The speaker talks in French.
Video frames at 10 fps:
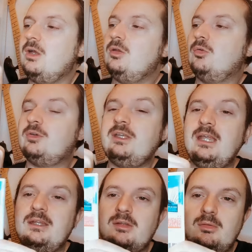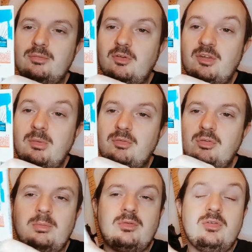Donc il est en français bien sûr,
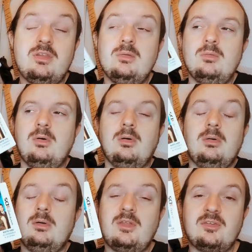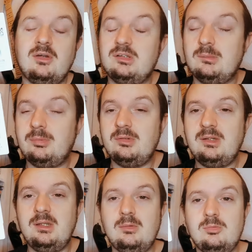parce que sinon ça serait en
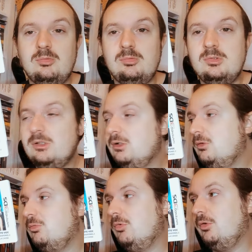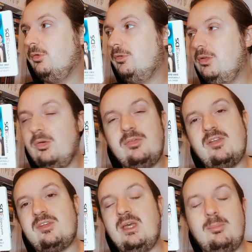japonais ou, en une autre langue, ça
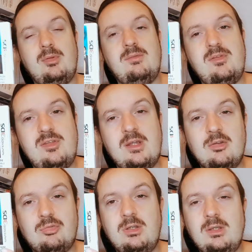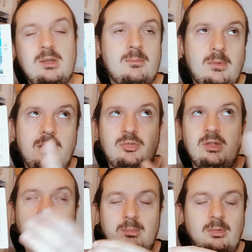serait un peu difficile à jouer. Mais
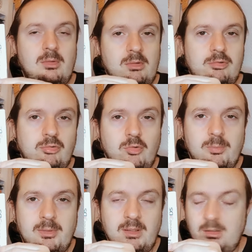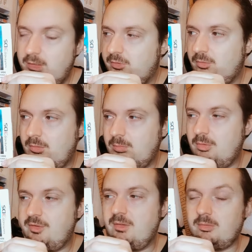généralement les jeux européens, ils ont une
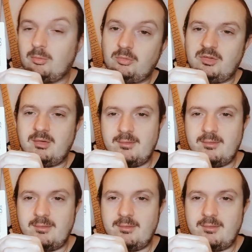multilangues, pour ça va. Pour